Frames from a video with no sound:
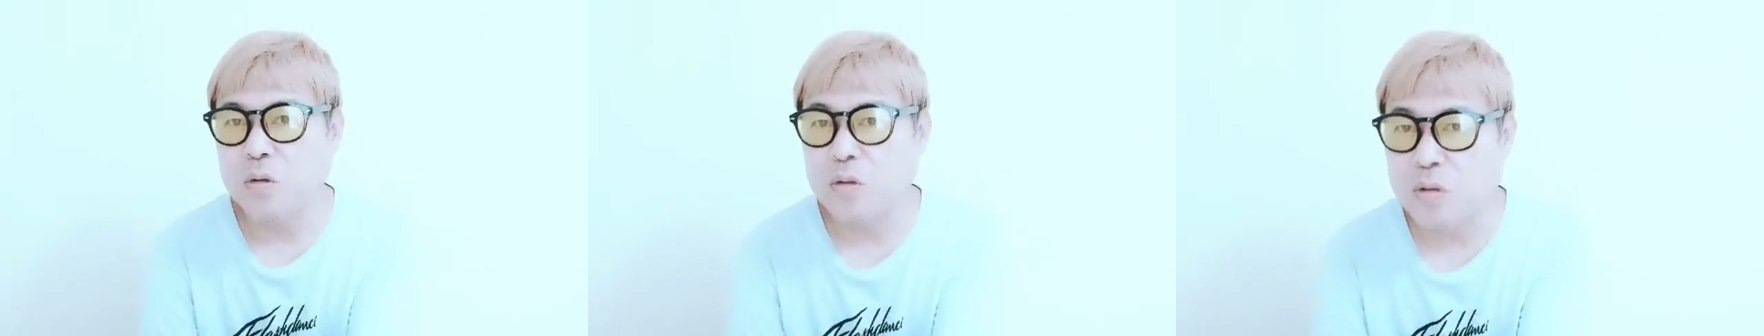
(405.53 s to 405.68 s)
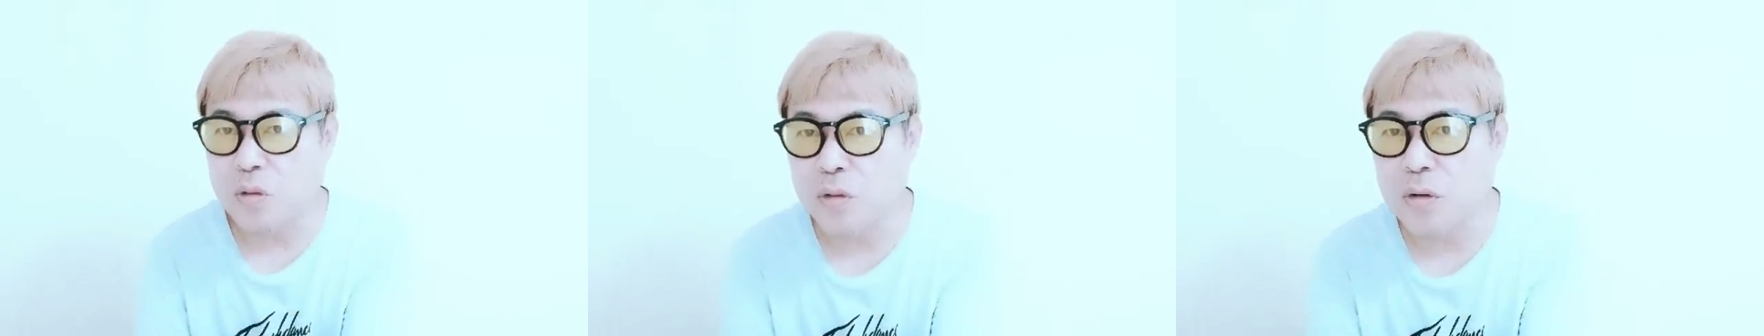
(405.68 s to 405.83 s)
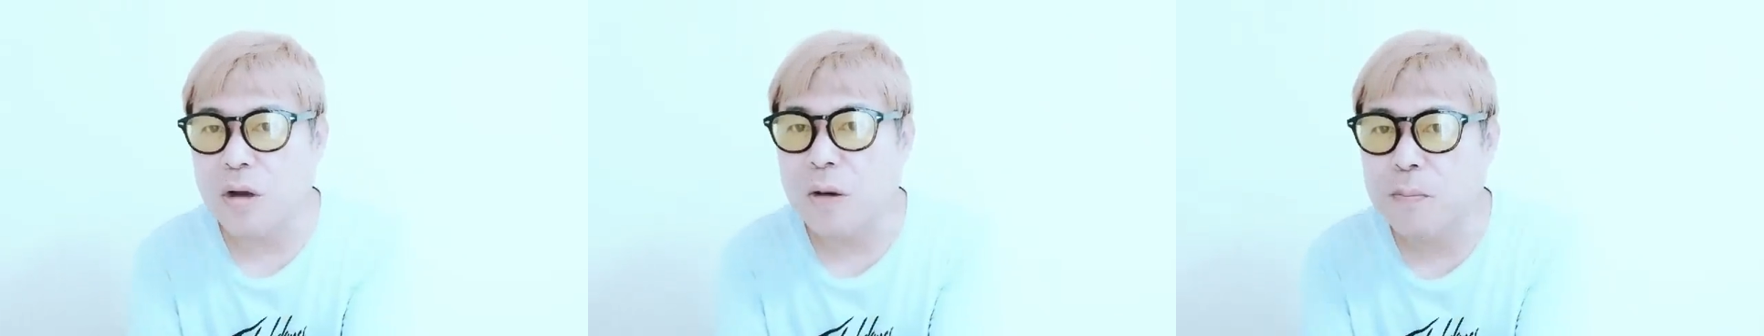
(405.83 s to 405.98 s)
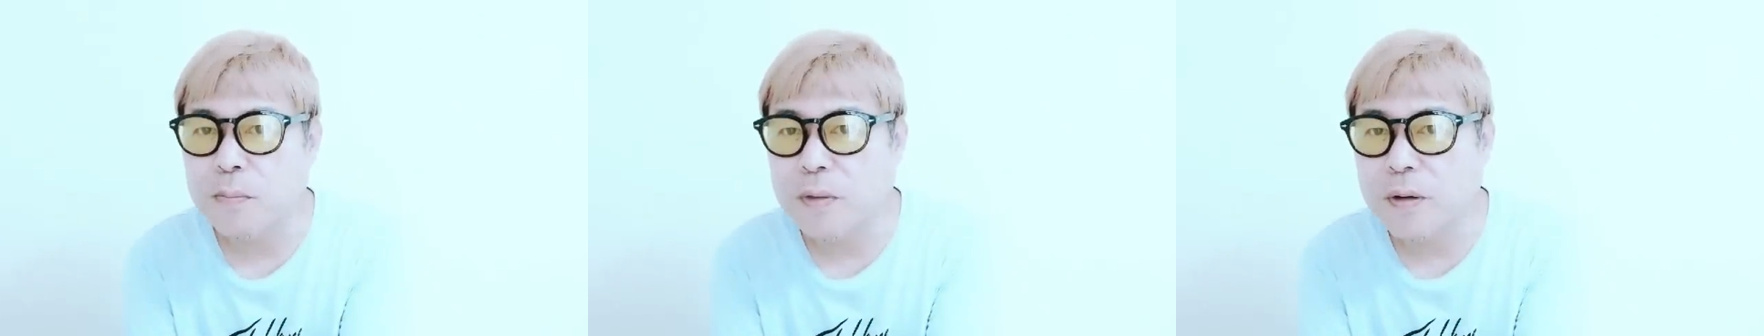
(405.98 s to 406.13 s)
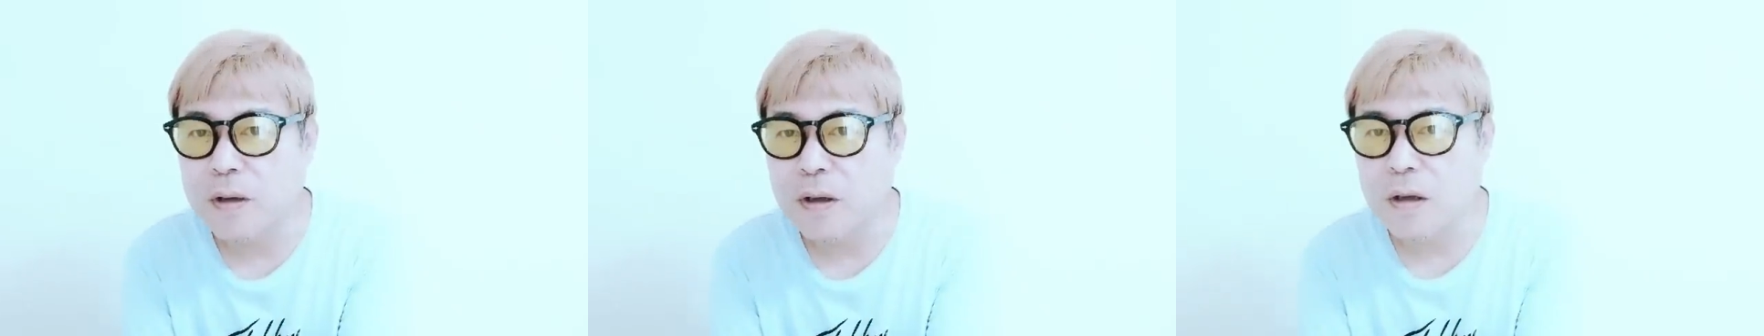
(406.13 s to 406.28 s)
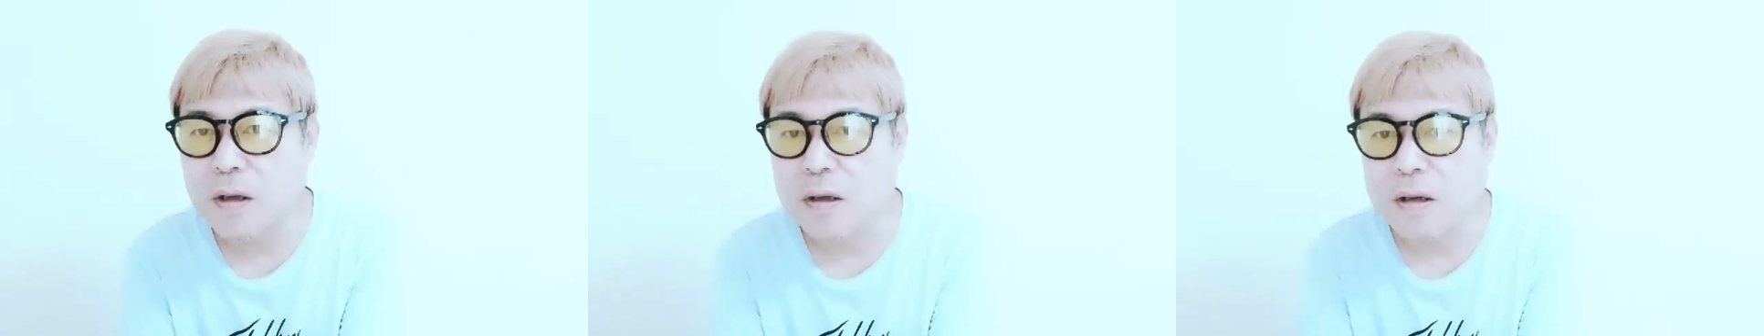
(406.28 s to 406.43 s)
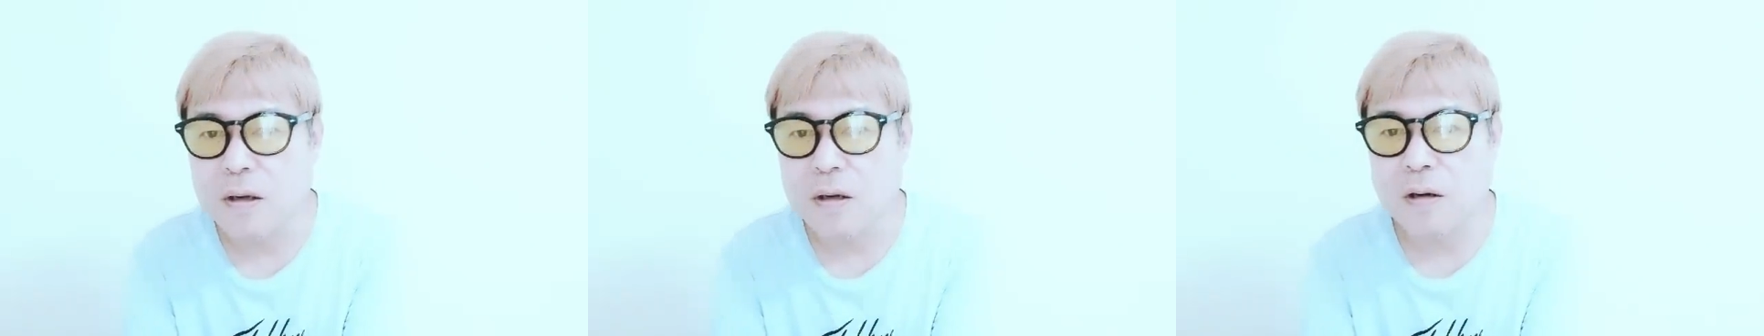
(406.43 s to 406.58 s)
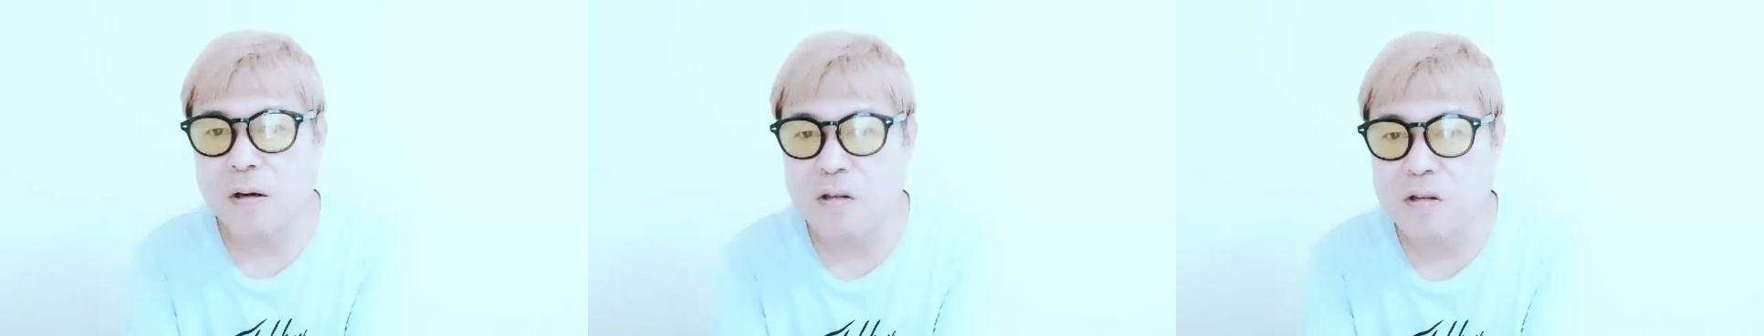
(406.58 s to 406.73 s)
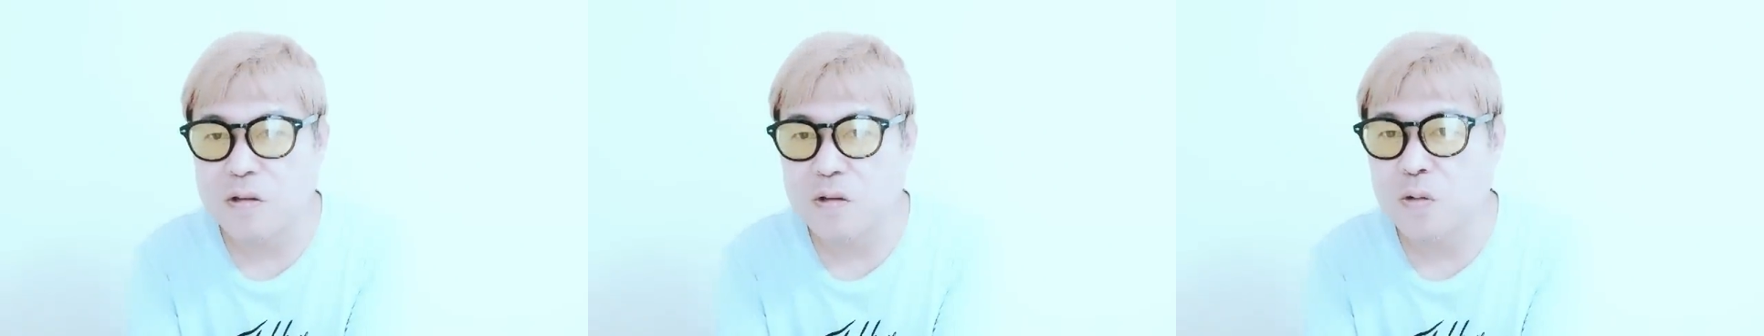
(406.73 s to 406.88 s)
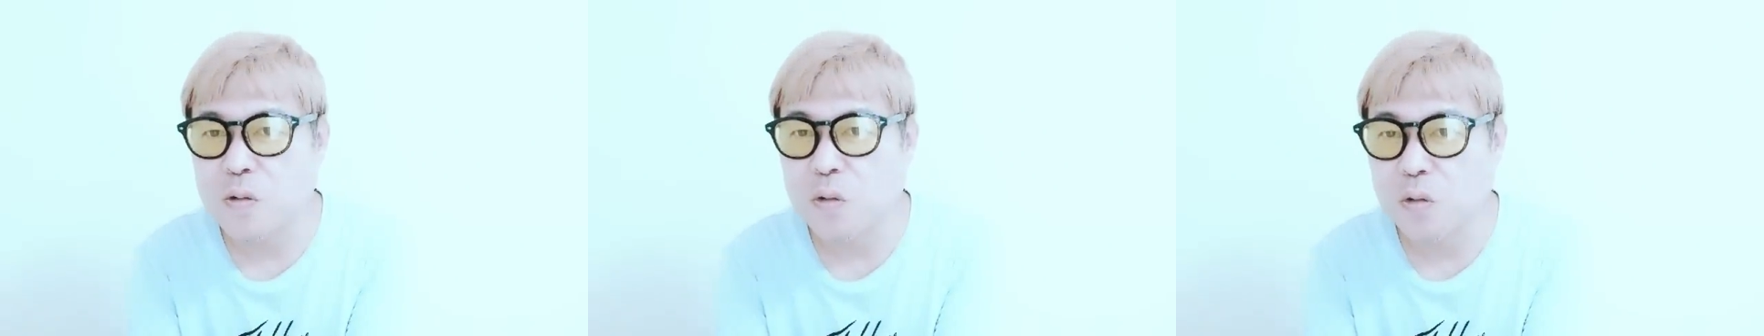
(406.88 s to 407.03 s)
ちょっとやっぱり
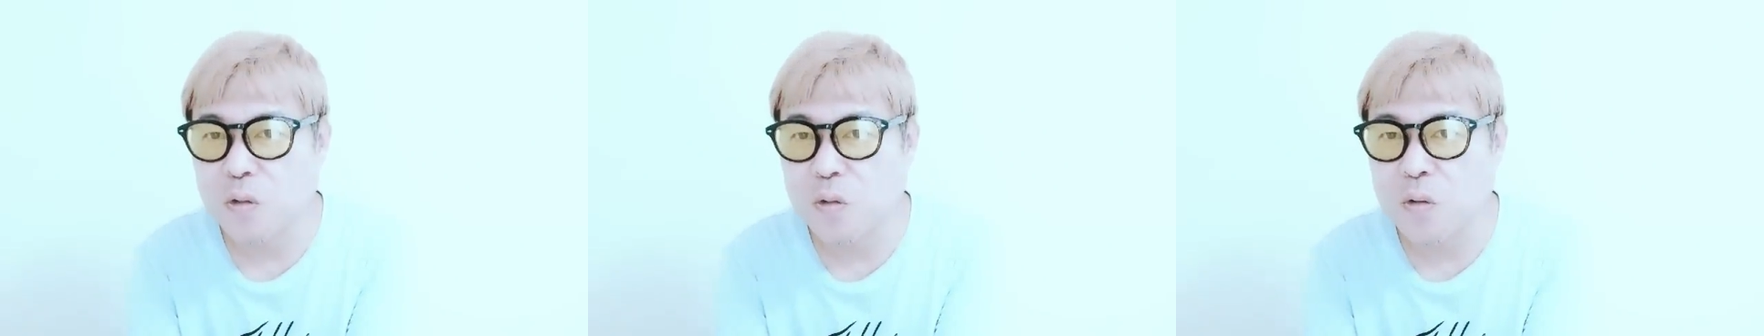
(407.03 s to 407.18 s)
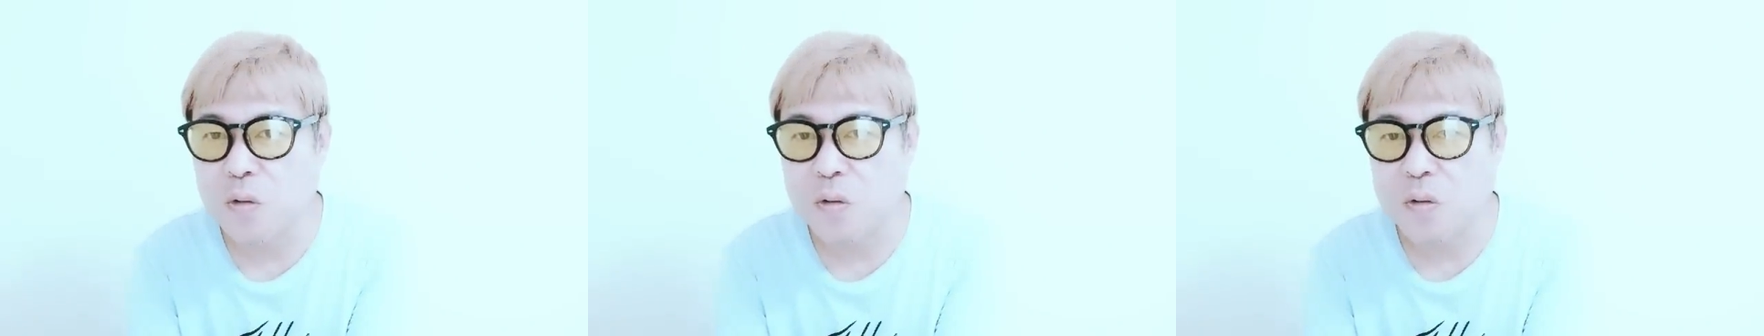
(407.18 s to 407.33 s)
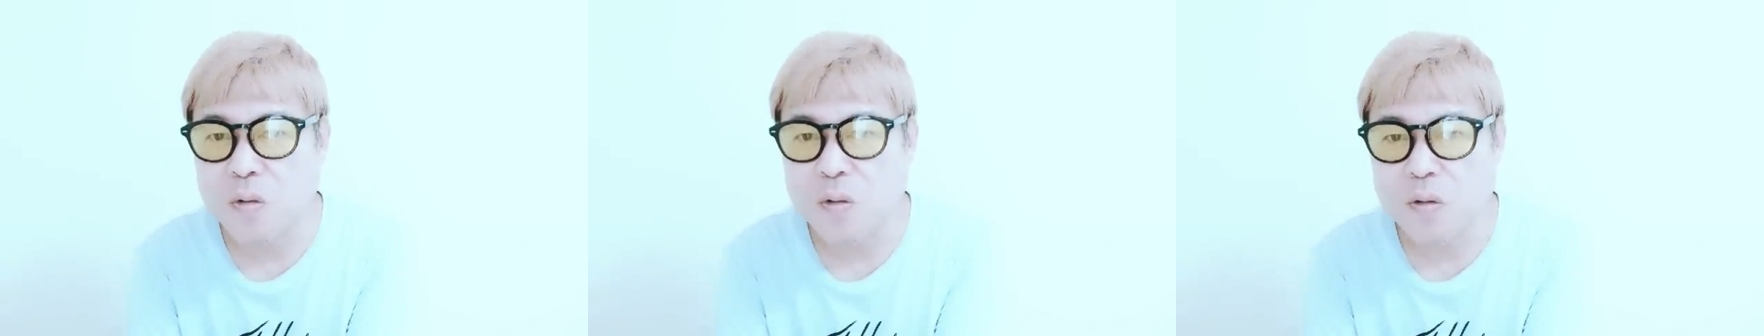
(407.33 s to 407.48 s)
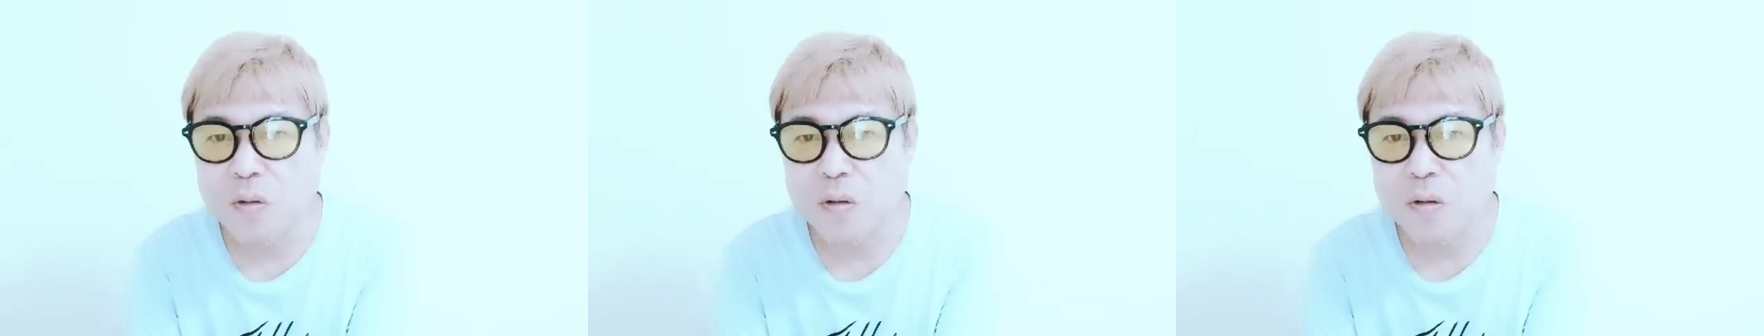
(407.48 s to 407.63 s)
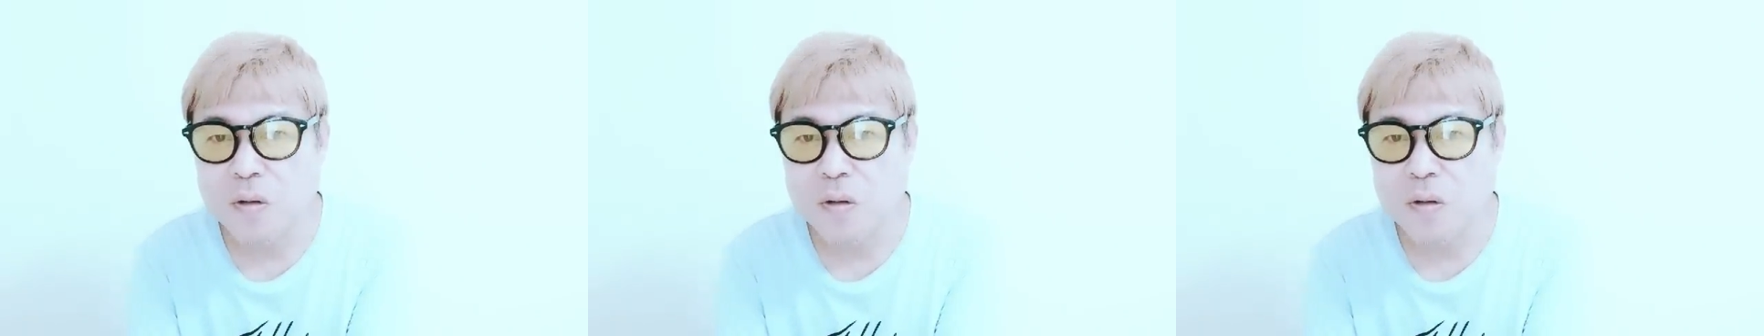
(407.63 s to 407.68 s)
ガーシーほど